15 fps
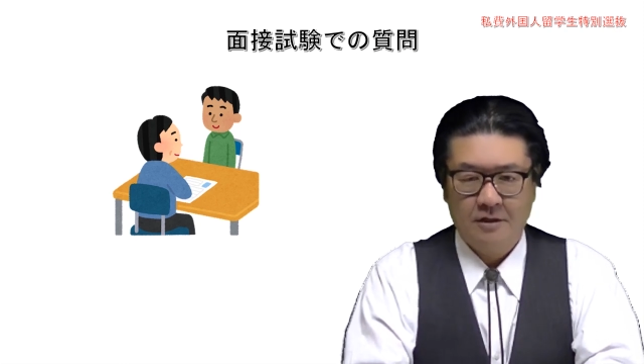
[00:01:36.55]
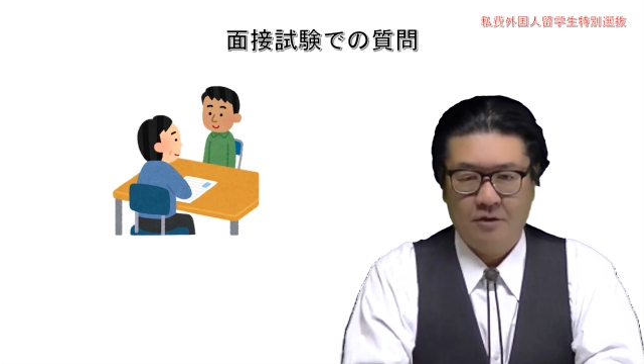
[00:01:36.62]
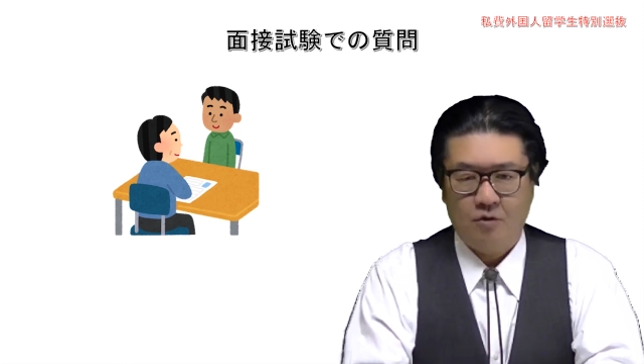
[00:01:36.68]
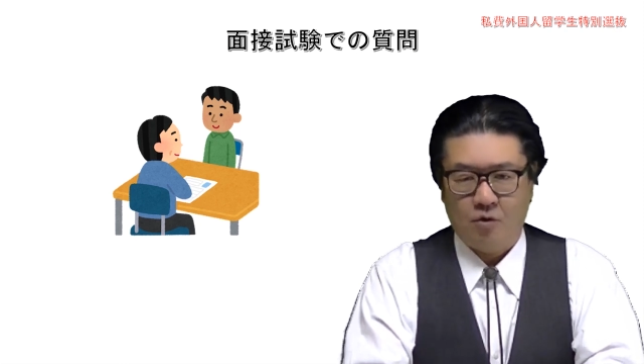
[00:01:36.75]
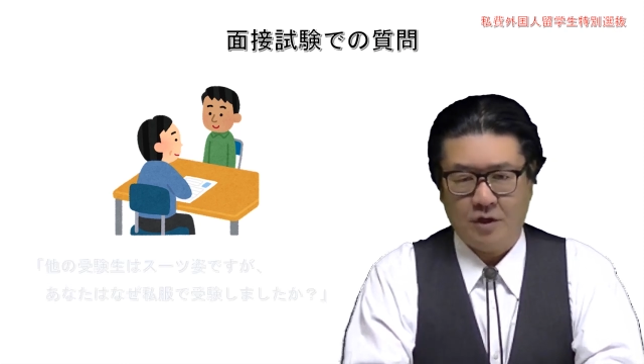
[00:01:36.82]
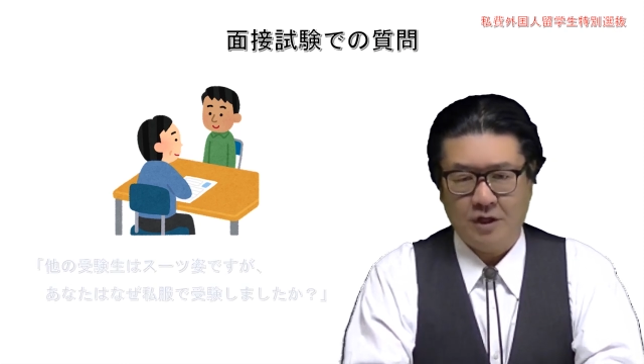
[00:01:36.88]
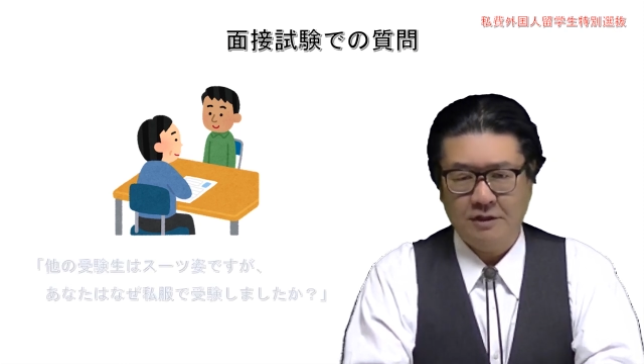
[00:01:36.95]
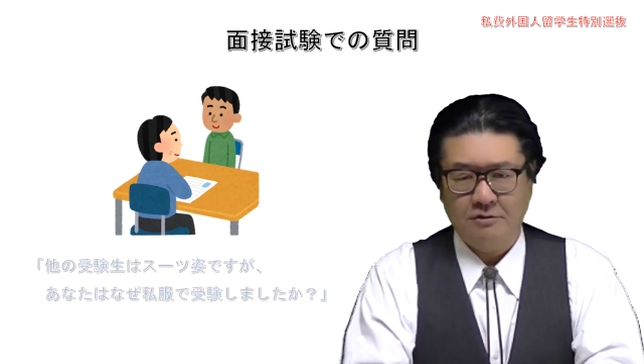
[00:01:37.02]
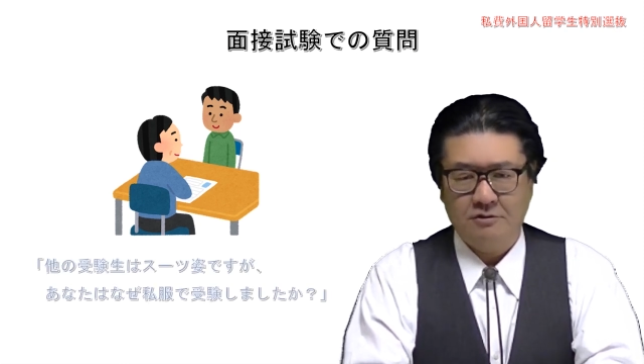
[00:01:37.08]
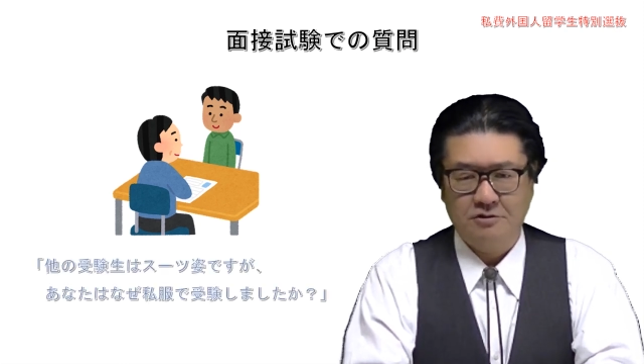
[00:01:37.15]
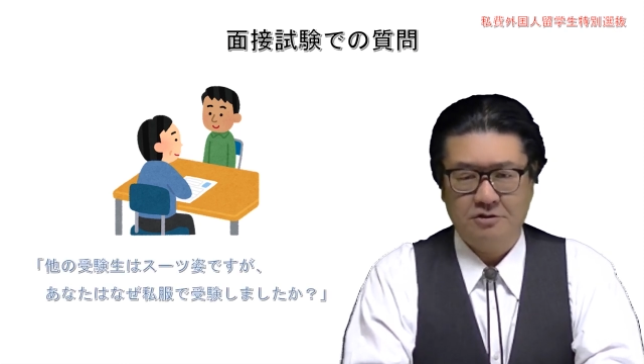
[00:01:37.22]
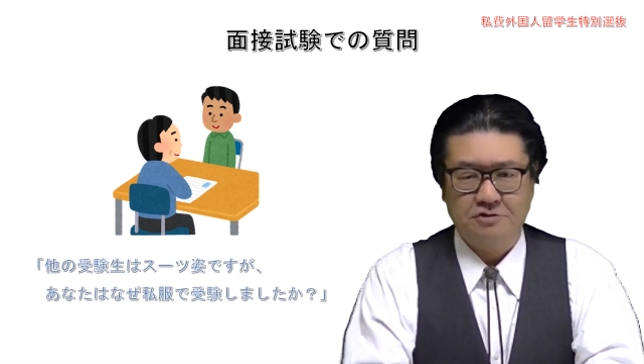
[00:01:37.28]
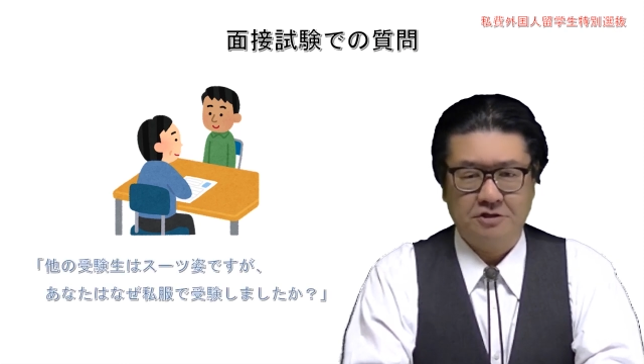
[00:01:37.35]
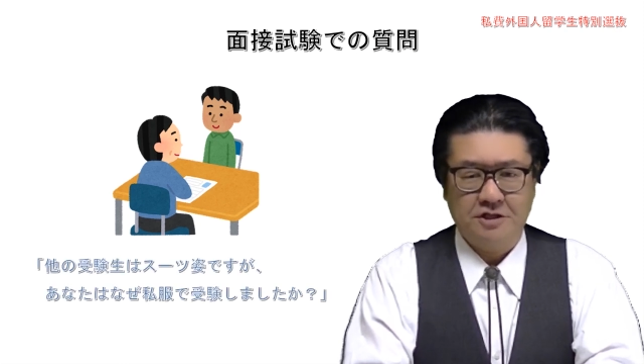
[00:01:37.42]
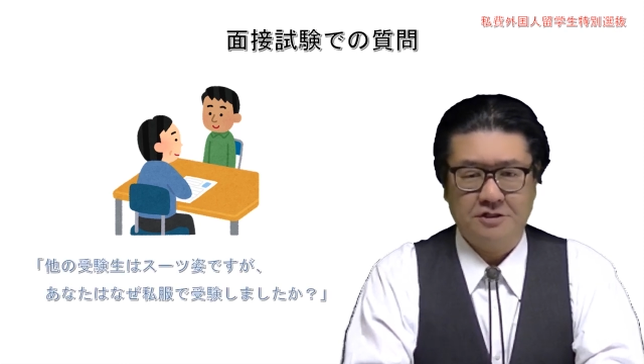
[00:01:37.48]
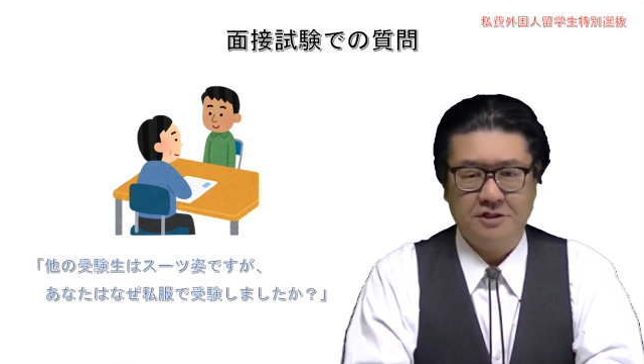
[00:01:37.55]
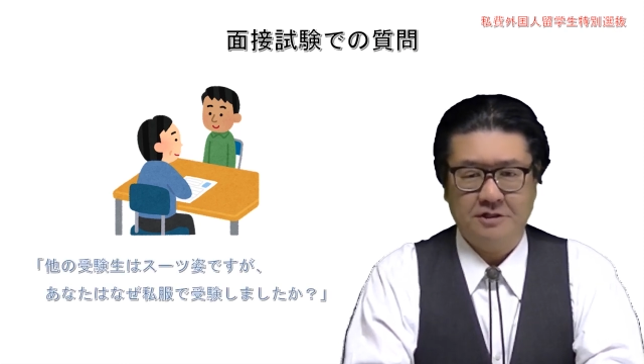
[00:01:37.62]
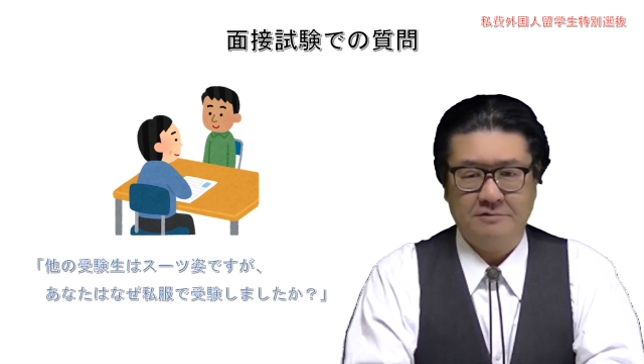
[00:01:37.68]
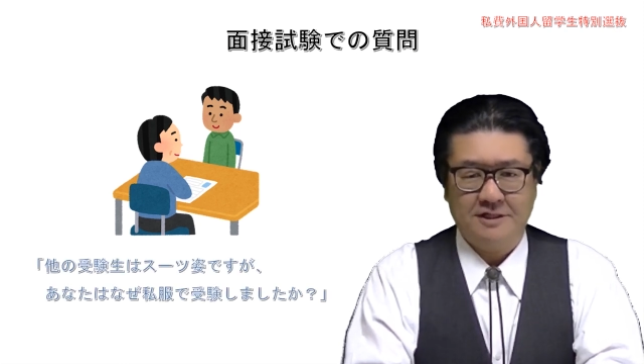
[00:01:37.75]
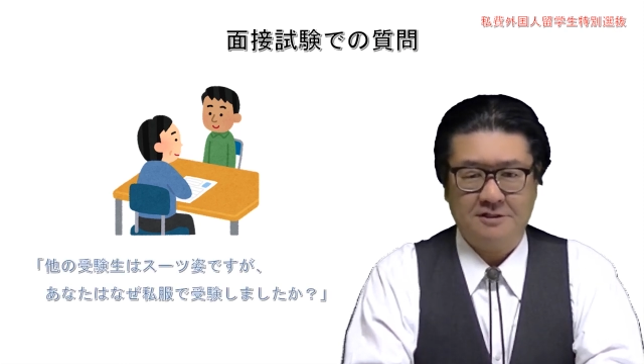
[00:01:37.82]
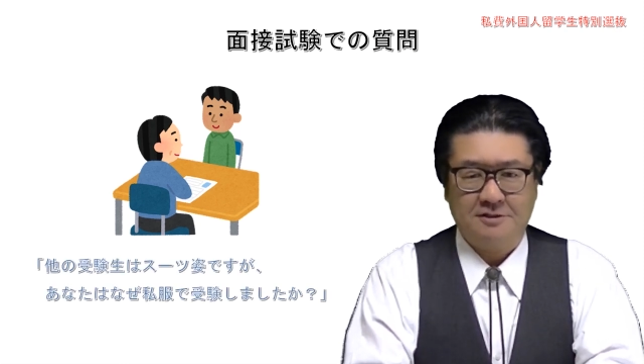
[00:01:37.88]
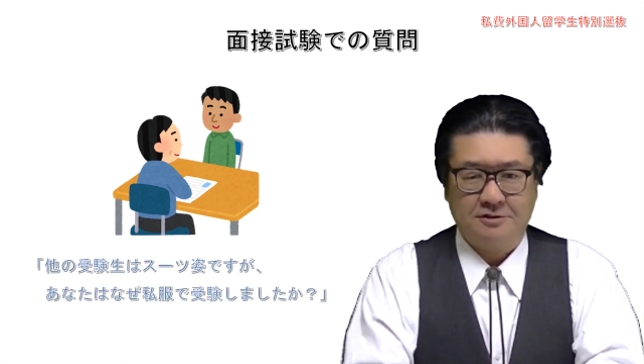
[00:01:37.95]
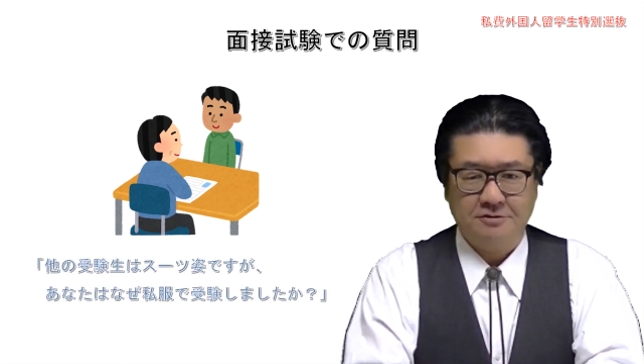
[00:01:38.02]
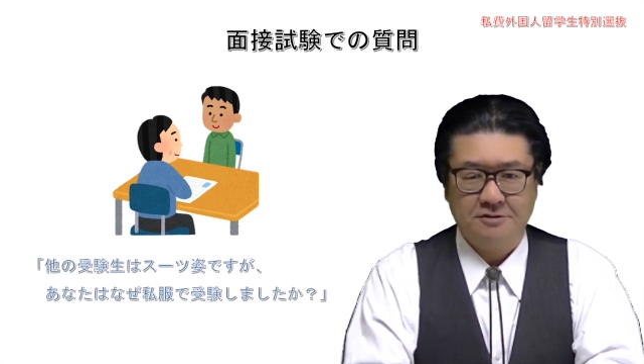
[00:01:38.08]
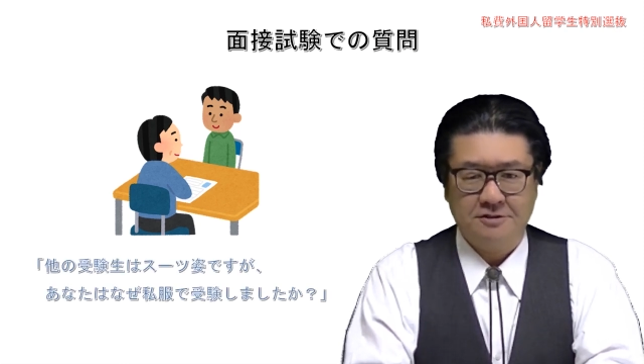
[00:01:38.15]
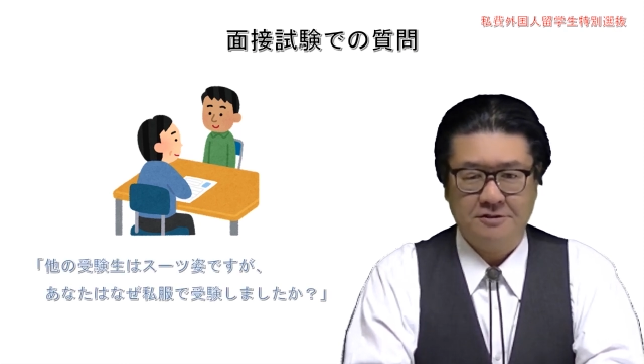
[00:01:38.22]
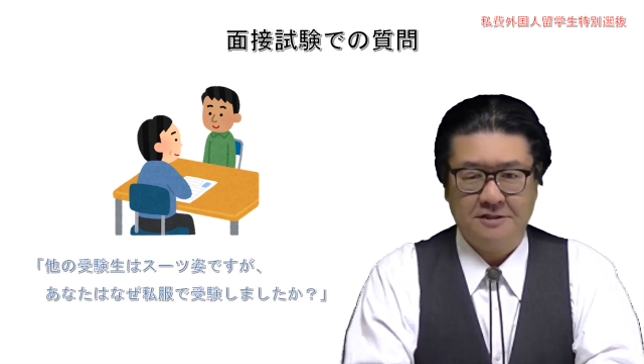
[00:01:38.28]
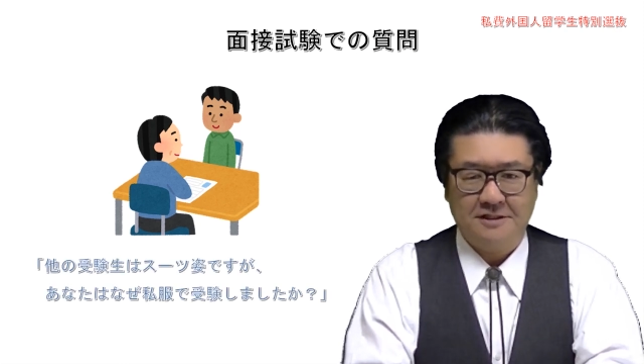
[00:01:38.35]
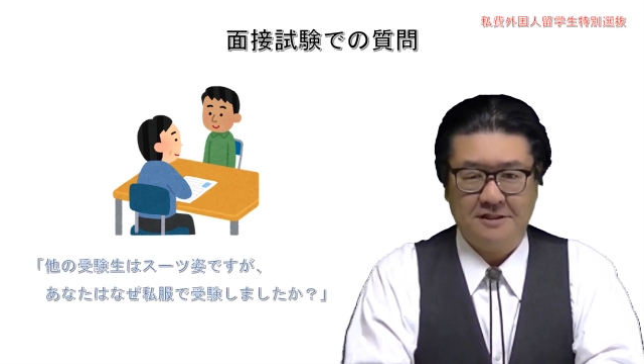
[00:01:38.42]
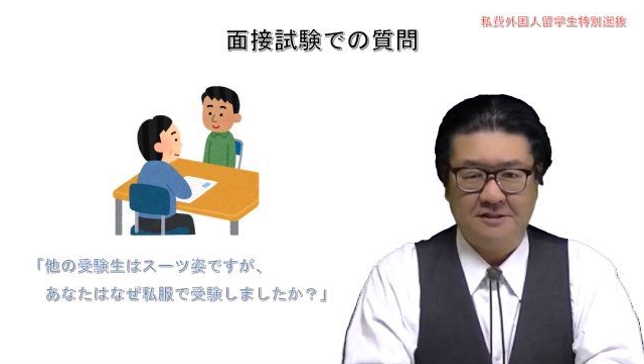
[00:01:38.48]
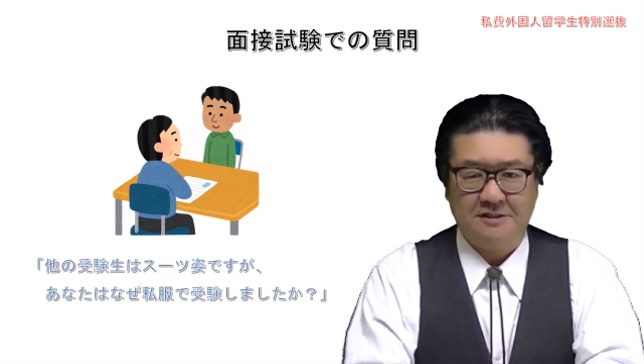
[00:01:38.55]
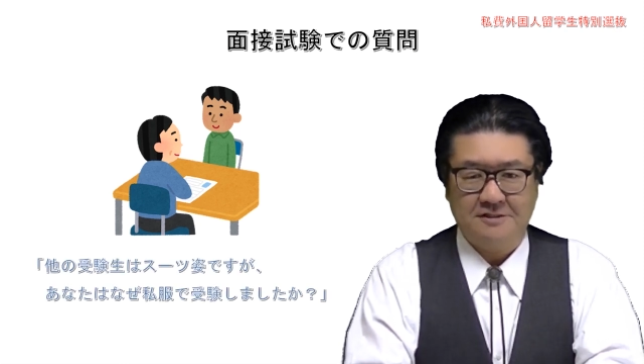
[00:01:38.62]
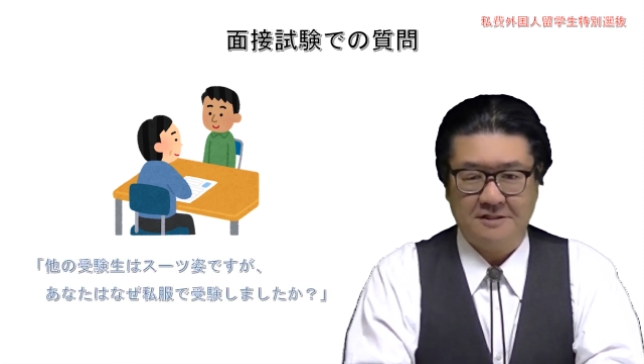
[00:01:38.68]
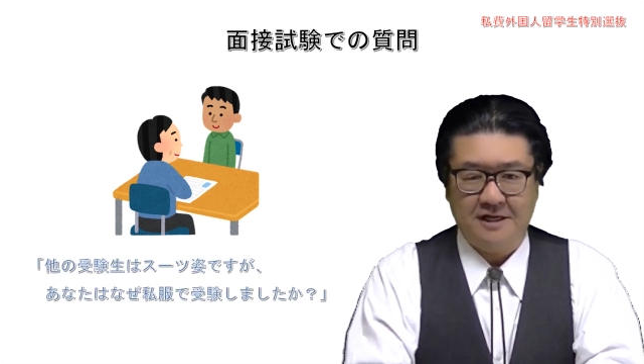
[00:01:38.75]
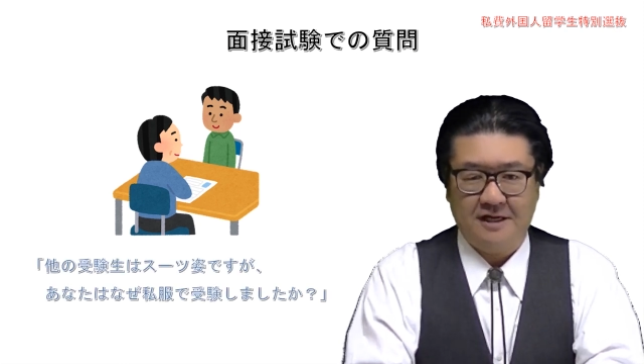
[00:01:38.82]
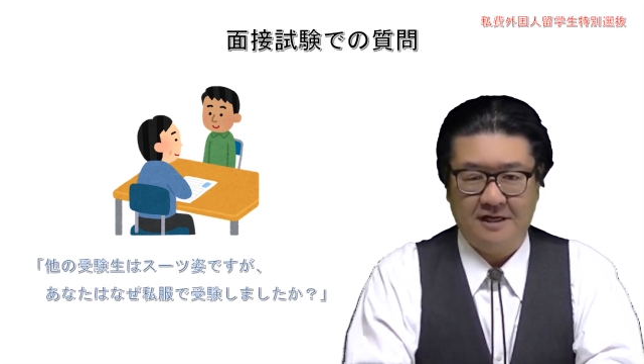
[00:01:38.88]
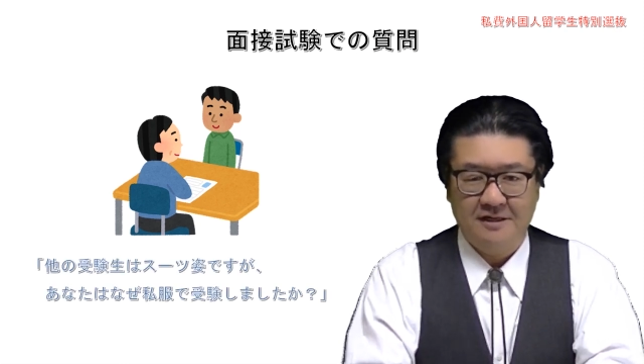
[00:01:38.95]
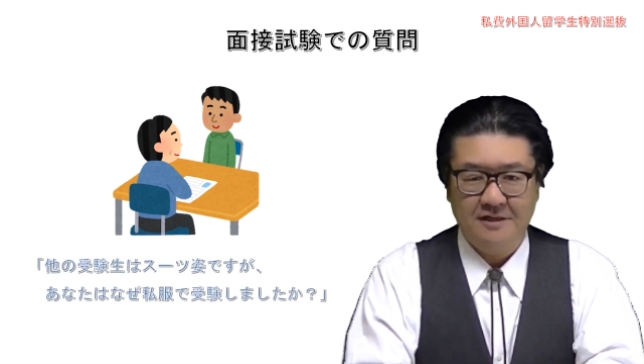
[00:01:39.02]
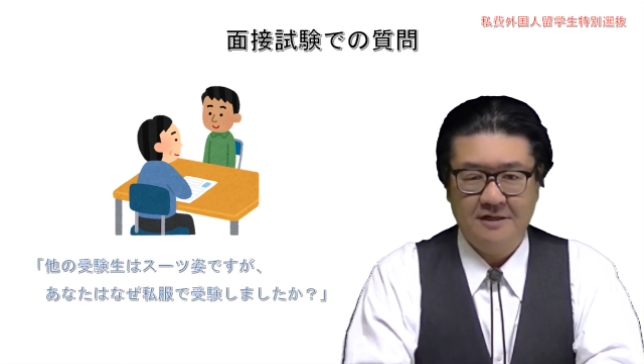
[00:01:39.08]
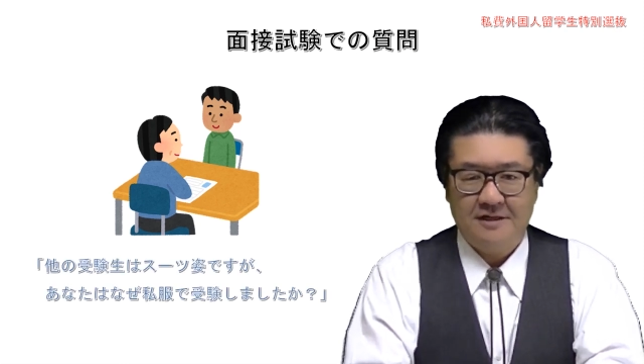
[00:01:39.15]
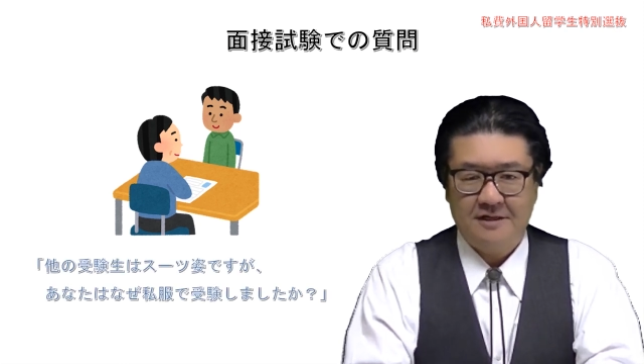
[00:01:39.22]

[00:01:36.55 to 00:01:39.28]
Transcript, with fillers: 他の受験生はスーツ姿ですが